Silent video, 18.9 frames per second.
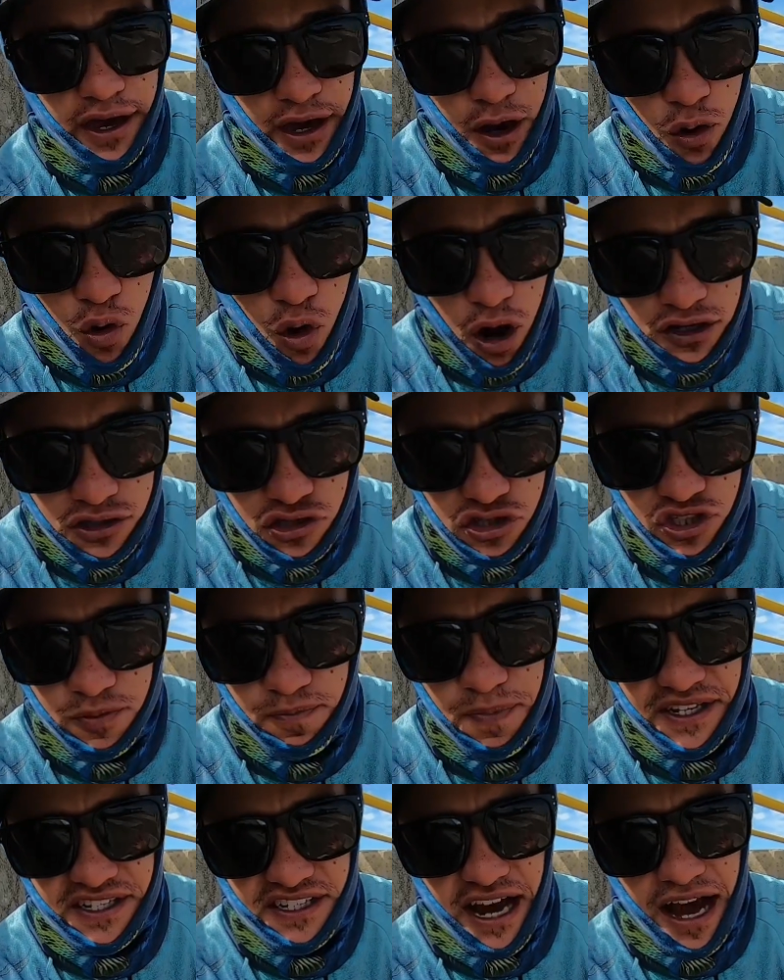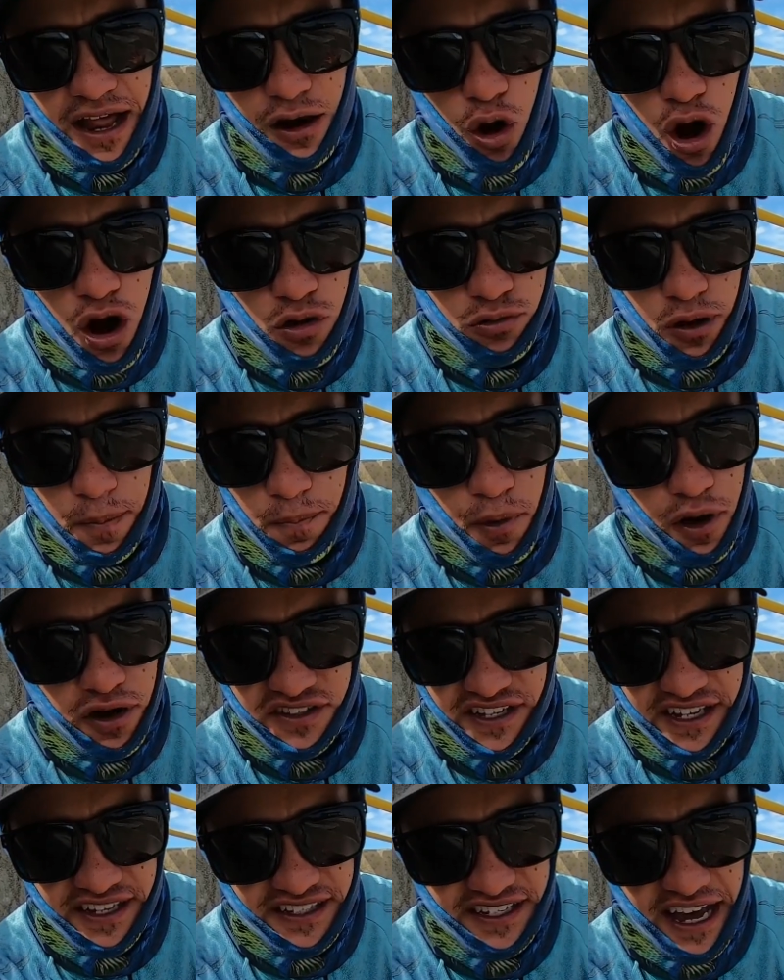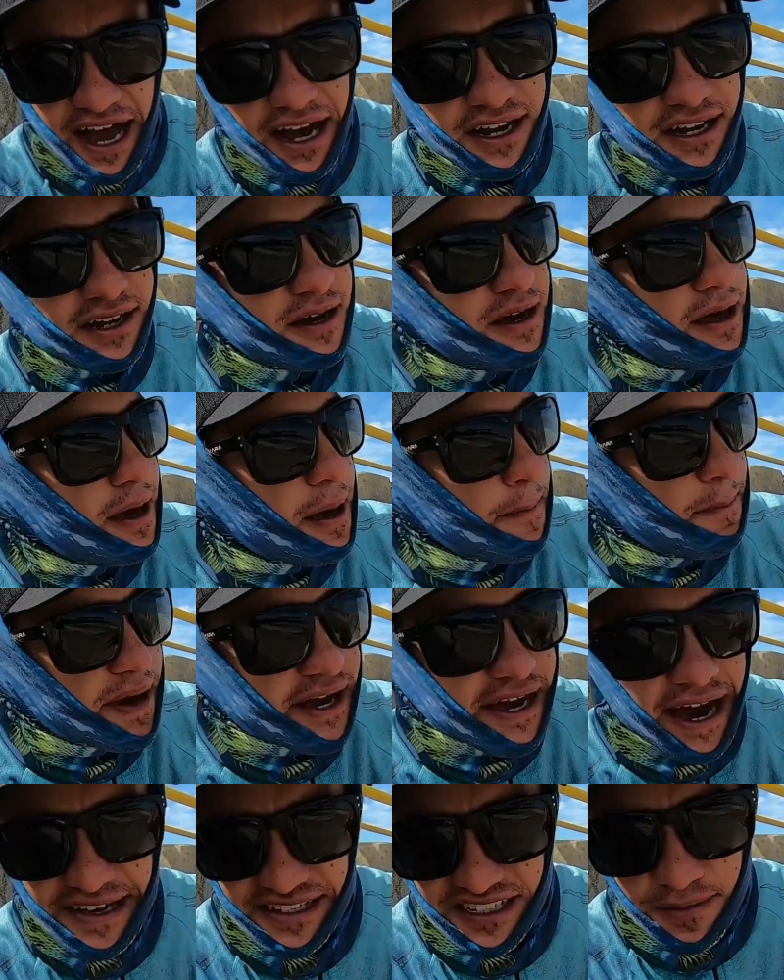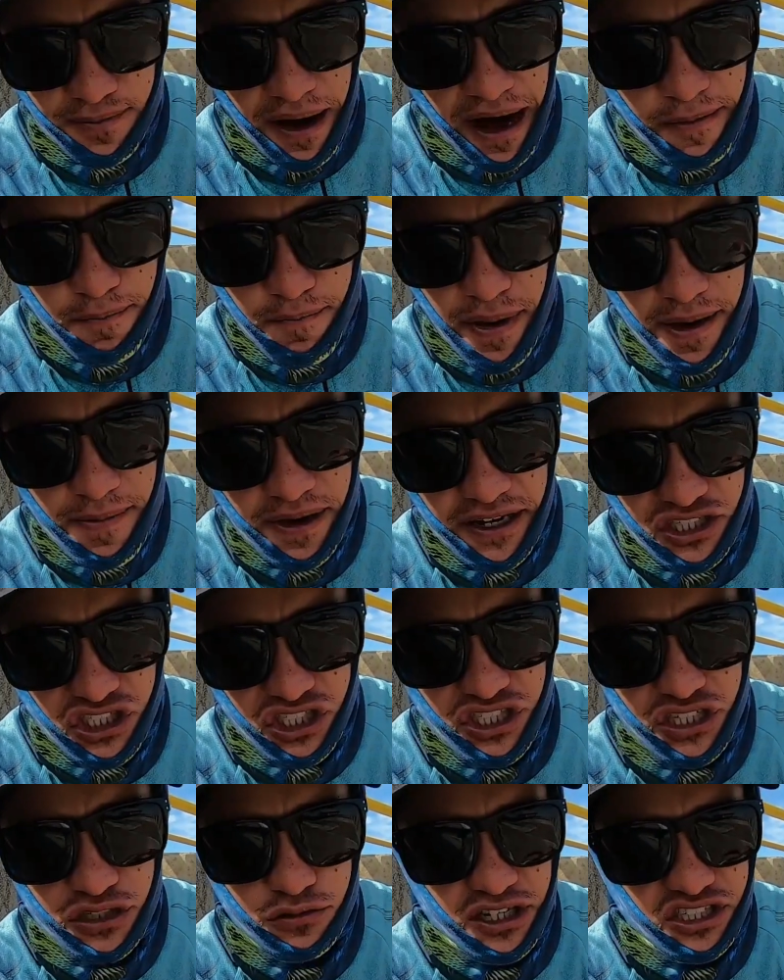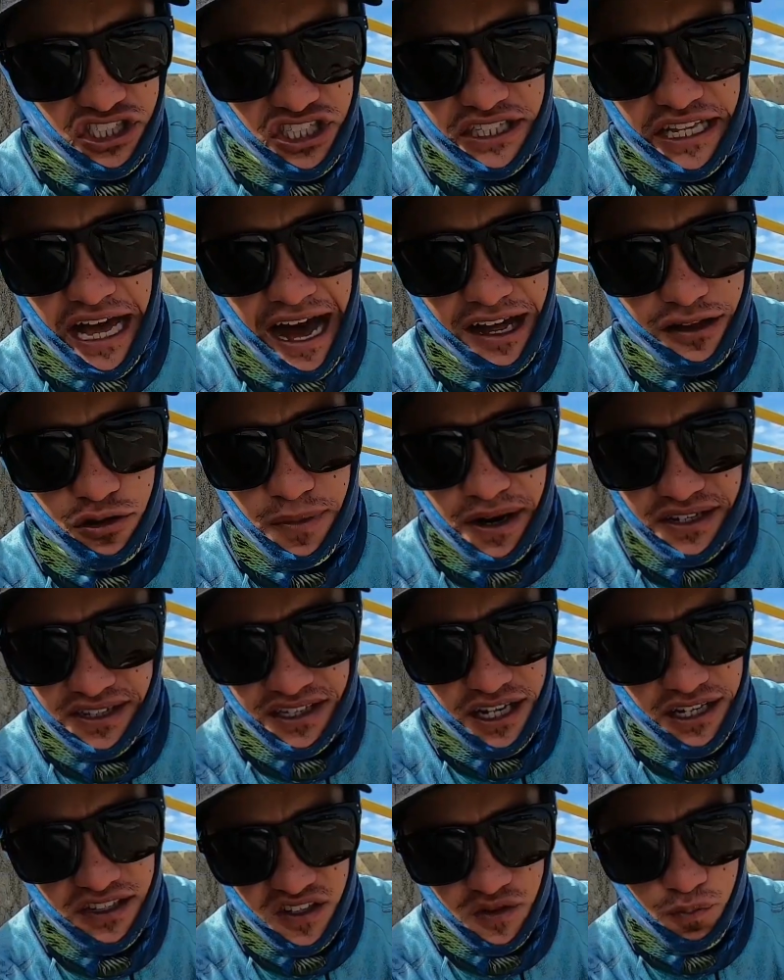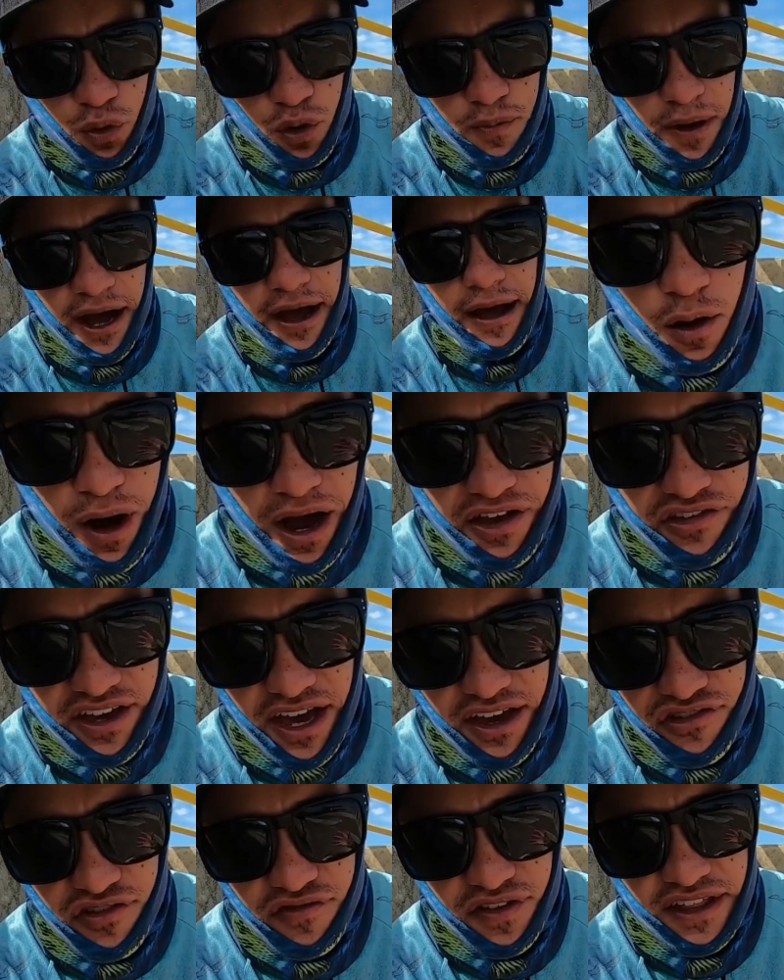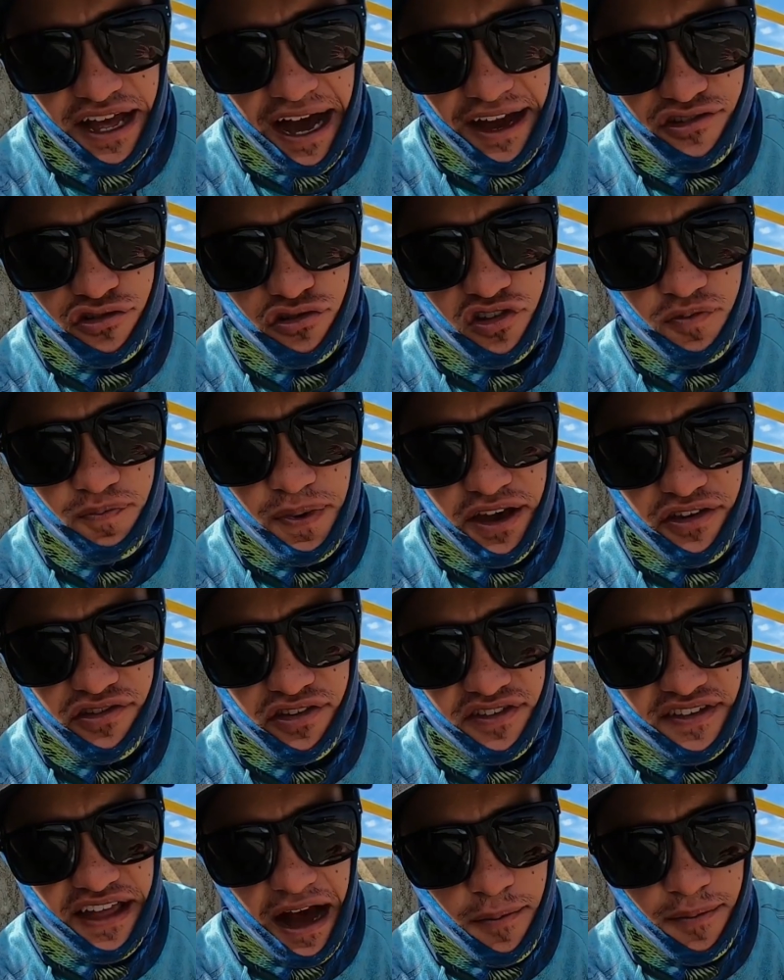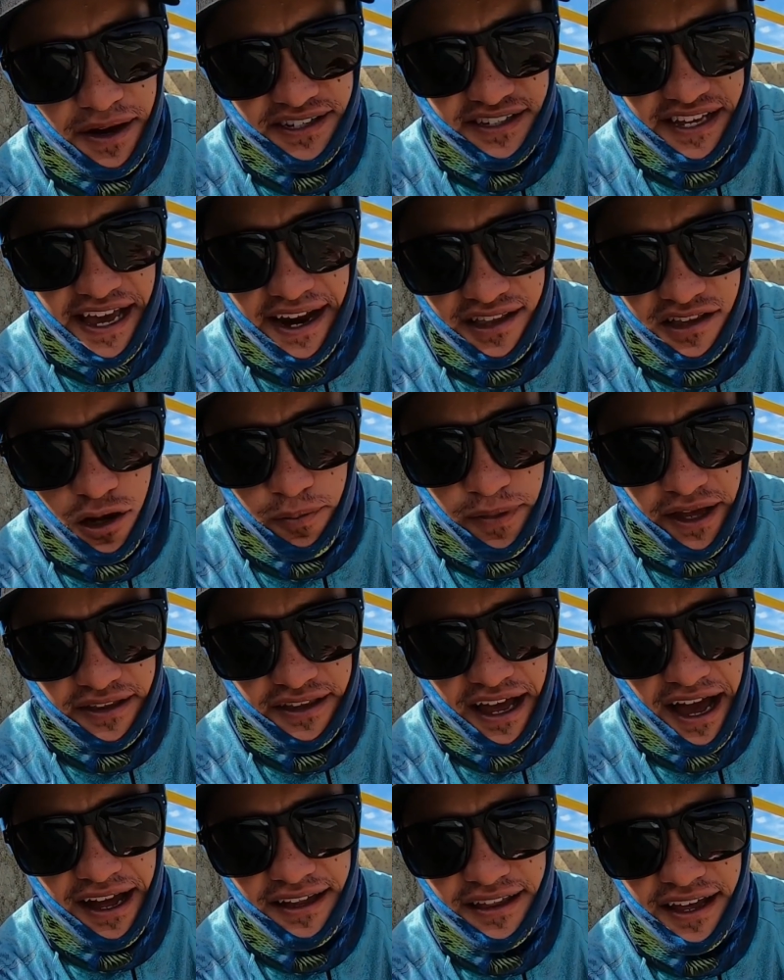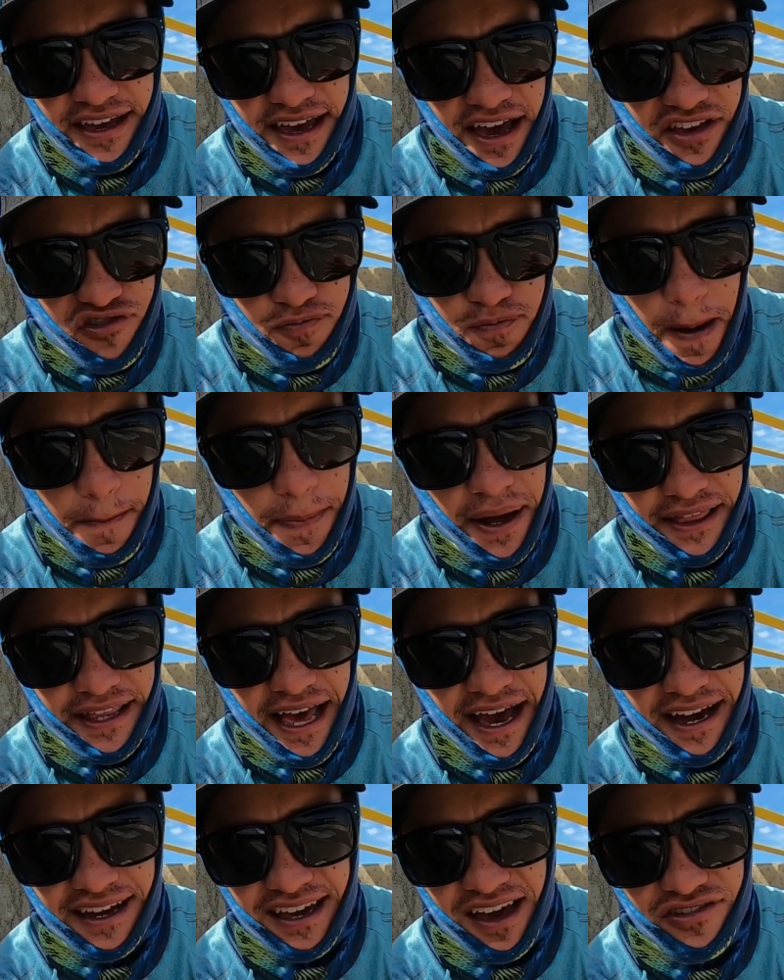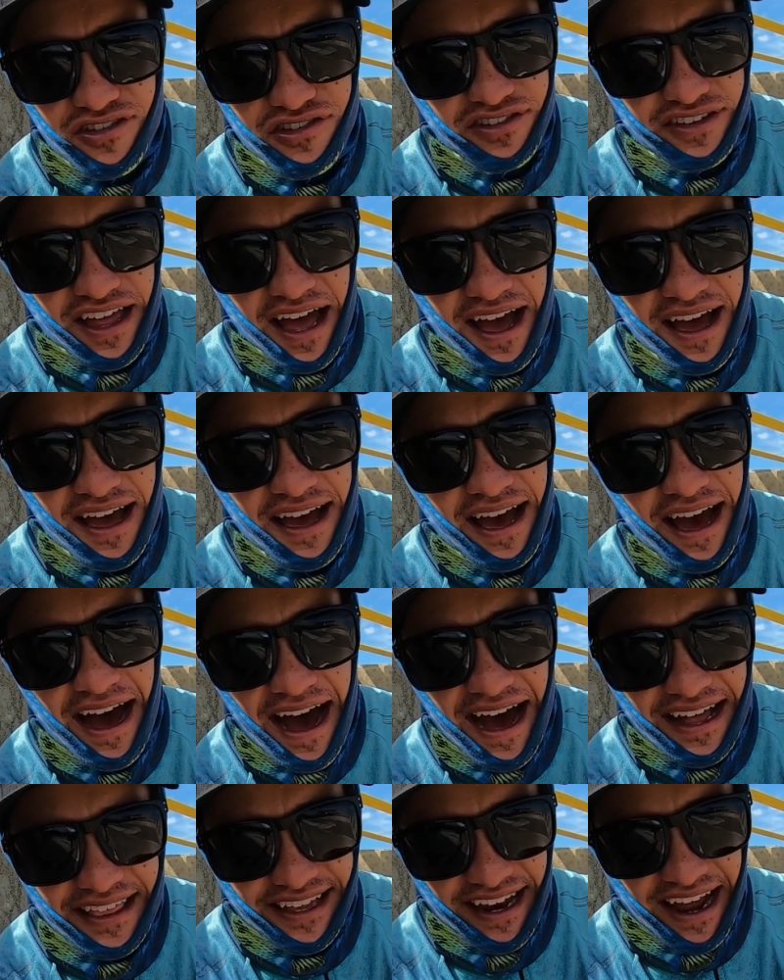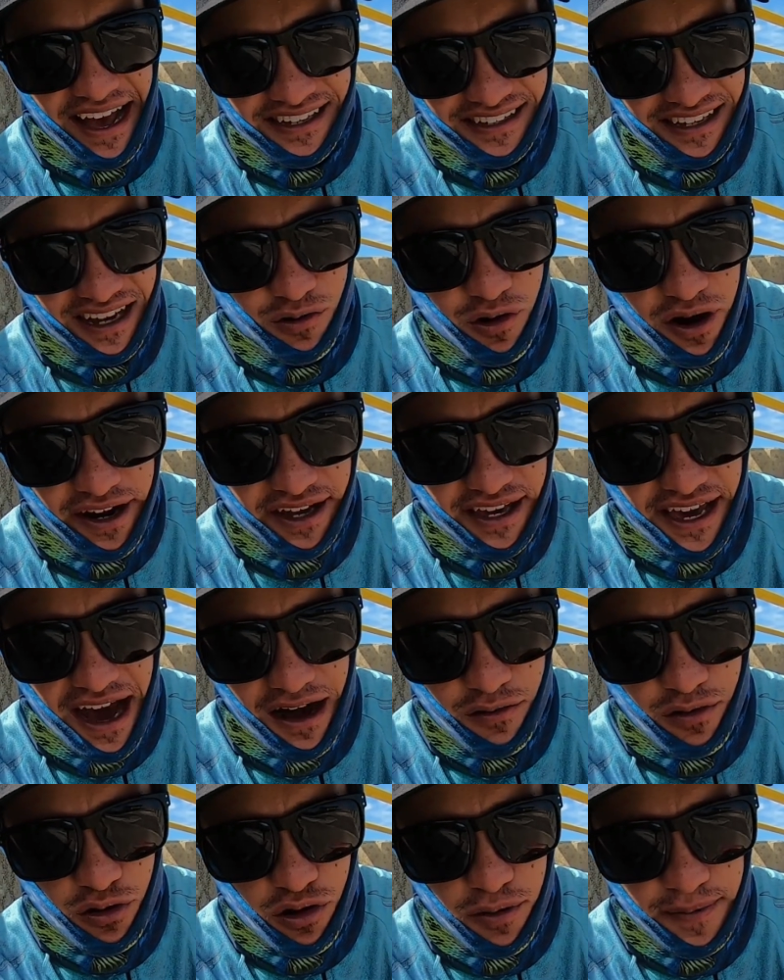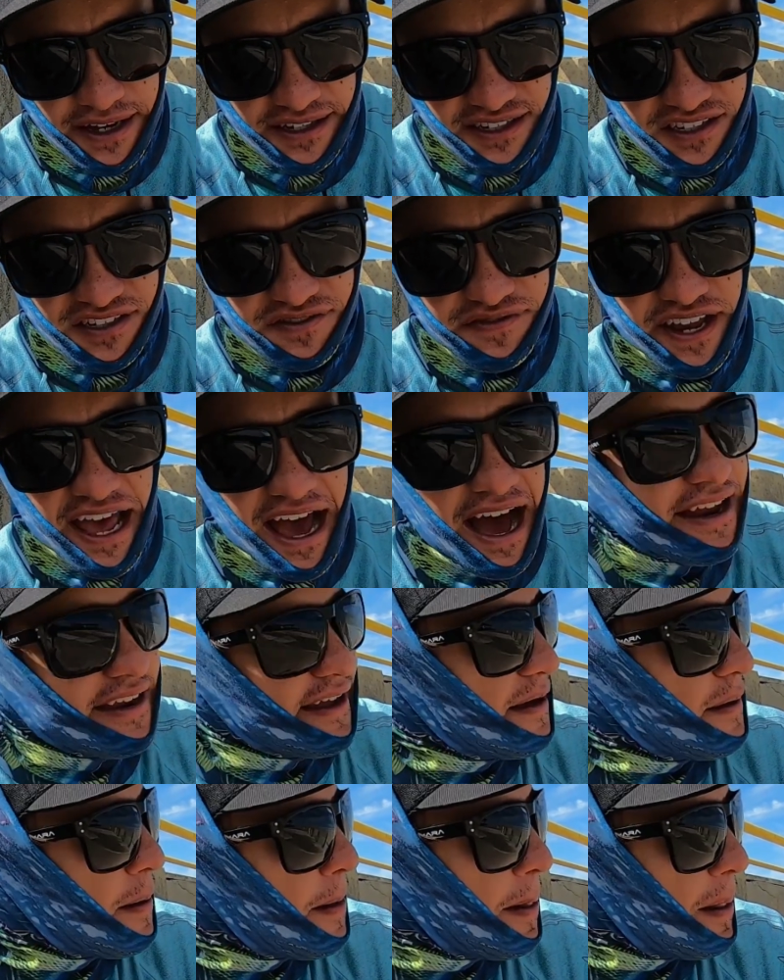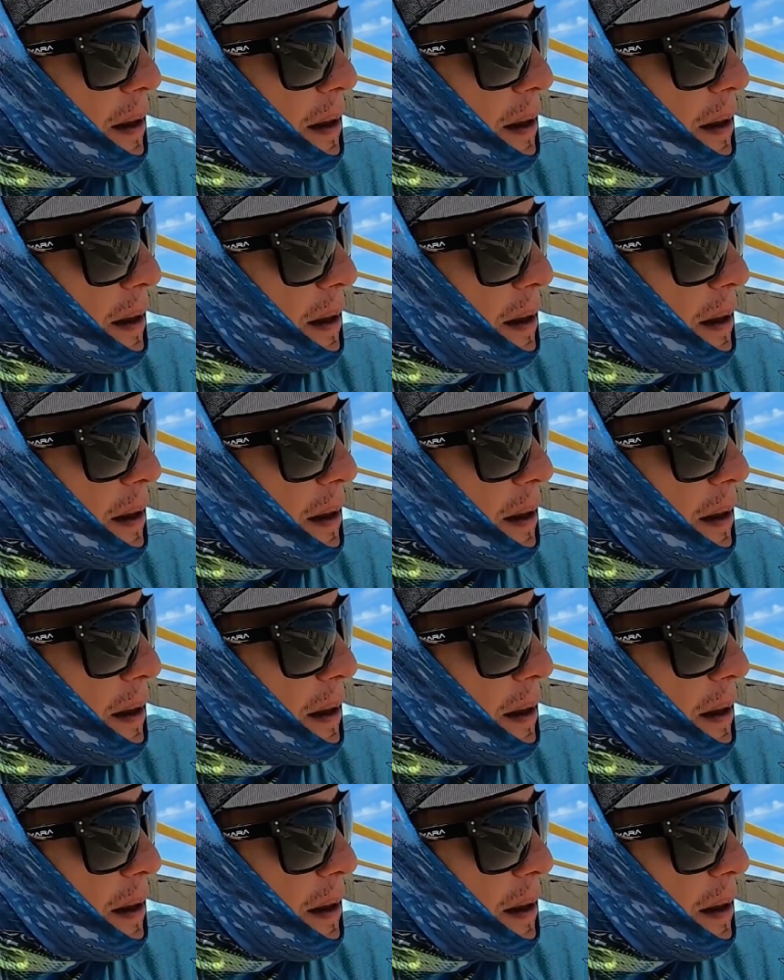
Eu gosto de pescar logo após ressaca, pegar esse mar bem mexido, agitado, bastante espuma. Eu acho que a atividade dos peixes dá uma certa aumentada e é de papaterra que a gente está atrás. Agora que a água começa a esfriar, né?